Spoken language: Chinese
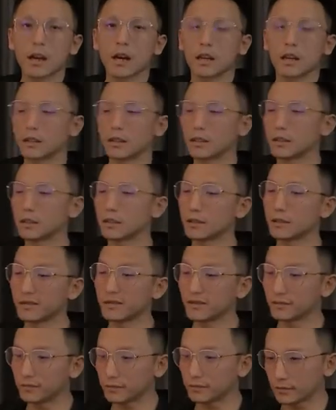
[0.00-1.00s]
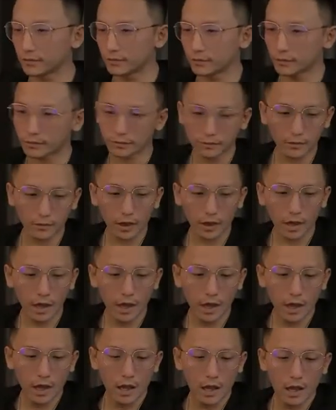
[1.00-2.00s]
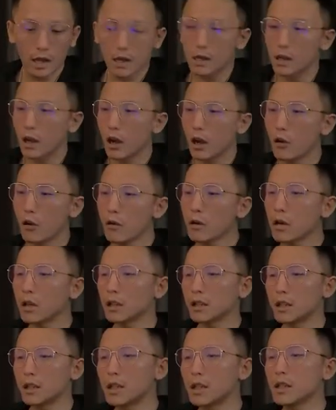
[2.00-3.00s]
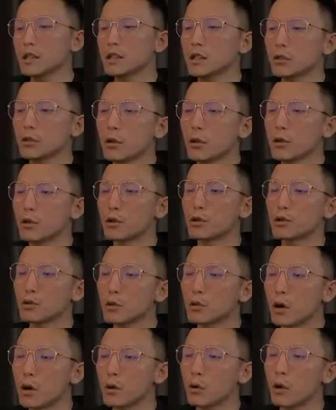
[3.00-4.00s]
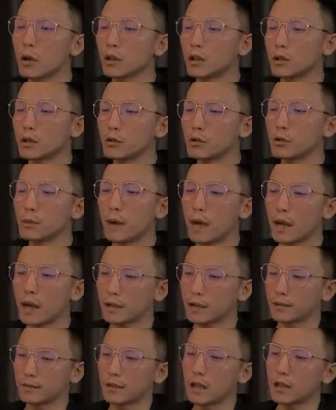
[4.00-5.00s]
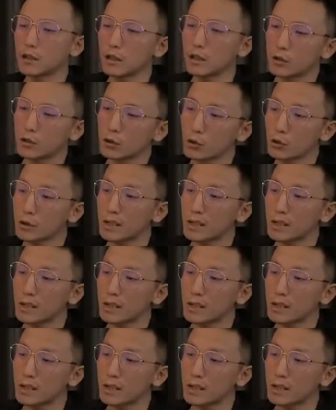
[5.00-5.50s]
用一分钟的时间说一下我们团队现在需要什么样的人，然后留下我的联系方式。